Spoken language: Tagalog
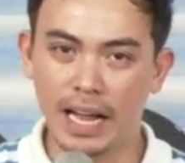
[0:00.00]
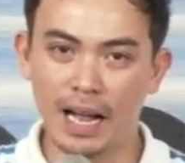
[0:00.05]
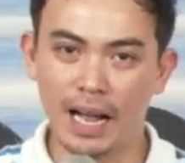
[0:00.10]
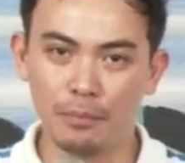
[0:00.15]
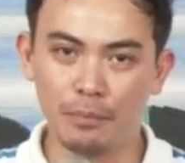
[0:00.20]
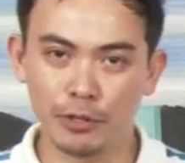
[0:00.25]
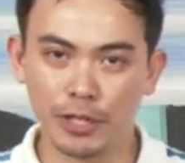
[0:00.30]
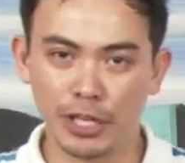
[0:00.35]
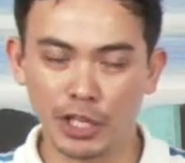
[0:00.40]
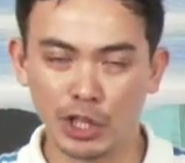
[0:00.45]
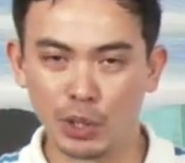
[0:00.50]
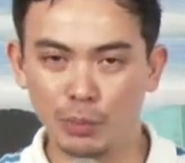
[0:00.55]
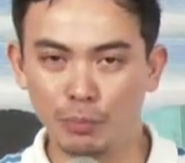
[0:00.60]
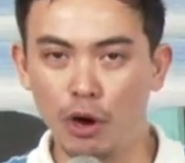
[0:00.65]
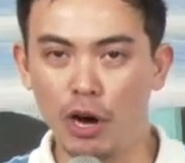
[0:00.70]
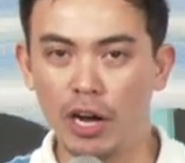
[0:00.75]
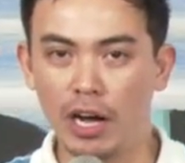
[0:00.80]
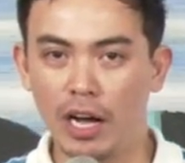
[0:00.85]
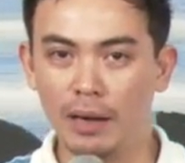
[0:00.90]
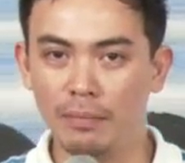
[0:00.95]
hapon, narito po
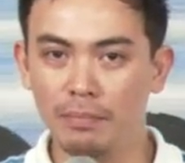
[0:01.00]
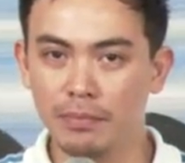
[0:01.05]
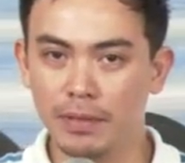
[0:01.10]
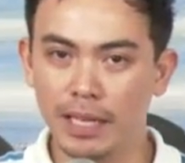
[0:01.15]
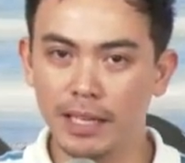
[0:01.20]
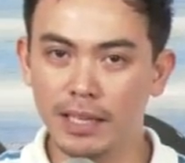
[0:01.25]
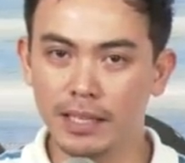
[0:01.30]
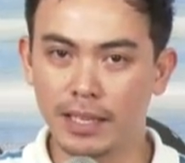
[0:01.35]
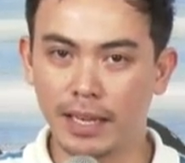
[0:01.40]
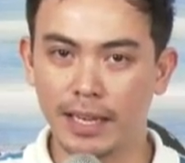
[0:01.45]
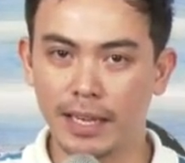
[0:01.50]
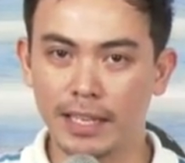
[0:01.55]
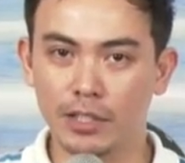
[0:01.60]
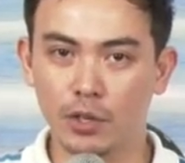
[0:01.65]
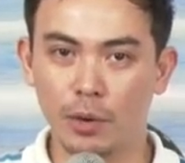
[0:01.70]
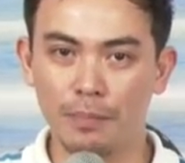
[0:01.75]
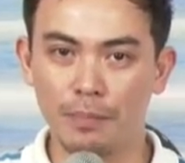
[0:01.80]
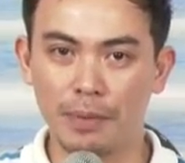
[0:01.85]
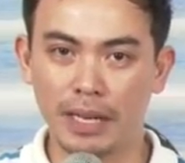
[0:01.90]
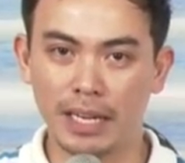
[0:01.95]
ang update kay
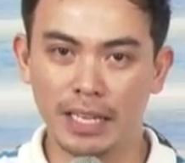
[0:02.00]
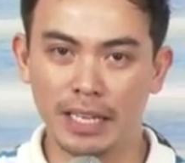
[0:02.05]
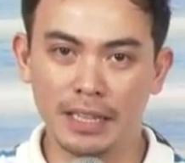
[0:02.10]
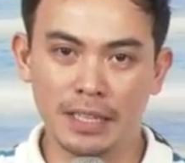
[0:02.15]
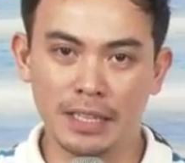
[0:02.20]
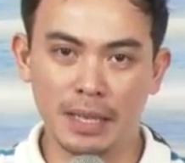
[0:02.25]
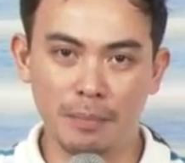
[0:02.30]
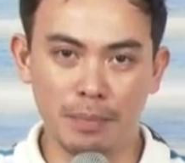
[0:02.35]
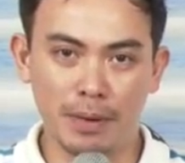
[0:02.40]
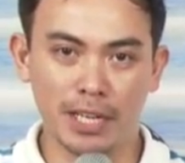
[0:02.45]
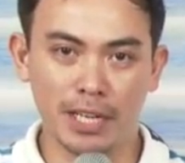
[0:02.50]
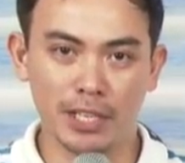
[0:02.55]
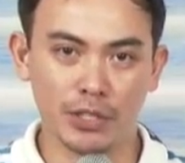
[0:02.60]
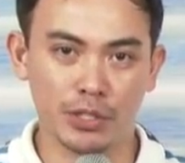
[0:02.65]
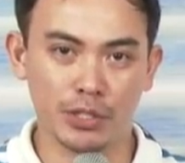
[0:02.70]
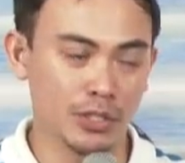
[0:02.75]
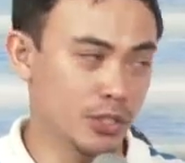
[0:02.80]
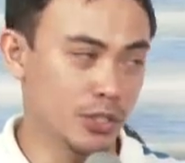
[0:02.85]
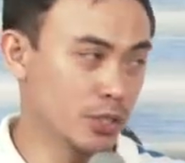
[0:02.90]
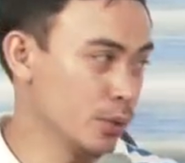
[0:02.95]
Tropical Depression
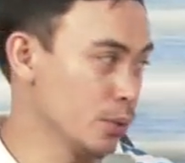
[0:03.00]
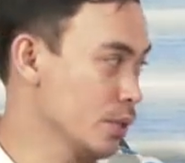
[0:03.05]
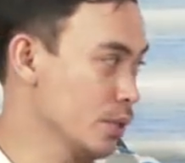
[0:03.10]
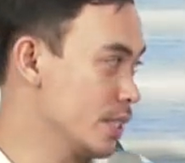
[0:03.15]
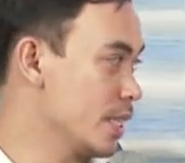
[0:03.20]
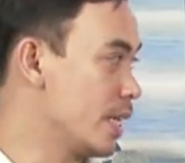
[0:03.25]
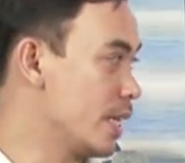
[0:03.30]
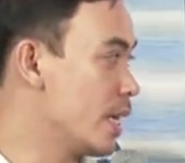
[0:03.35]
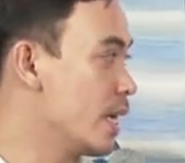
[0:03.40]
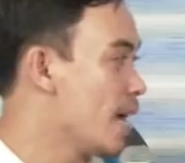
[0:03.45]
Josie.